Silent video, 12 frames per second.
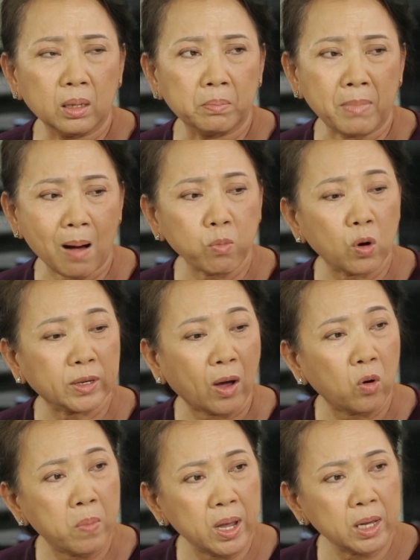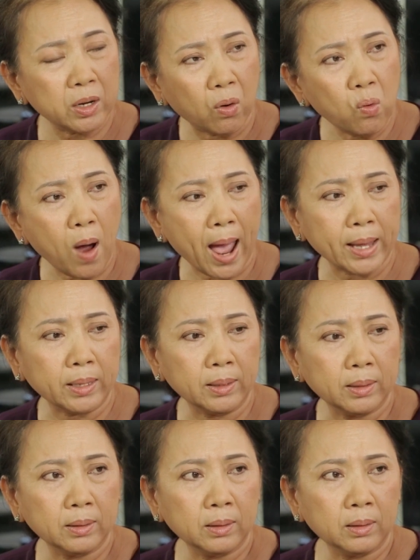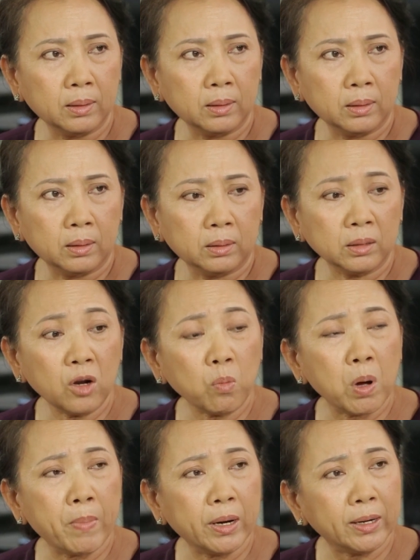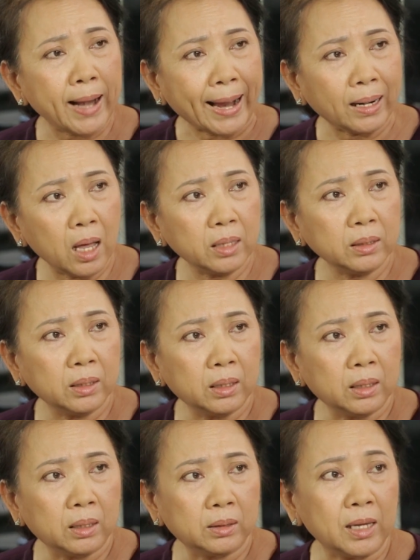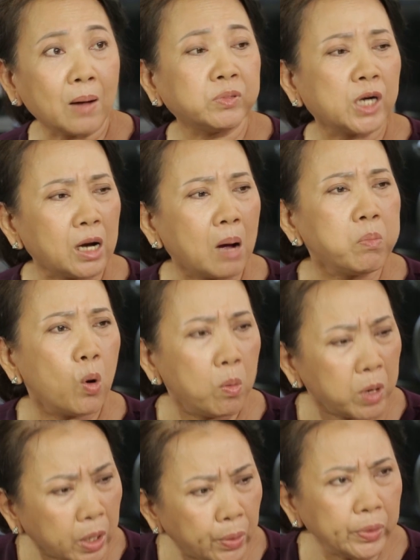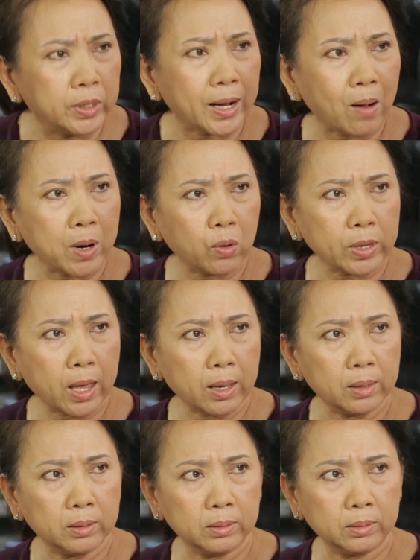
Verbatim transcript: mà ông còn nhậu bia rượu hoài. Tới lúc mà bệnh nó nặng lên thì ông trời ổng cũng không có cứu được ông đâu nha.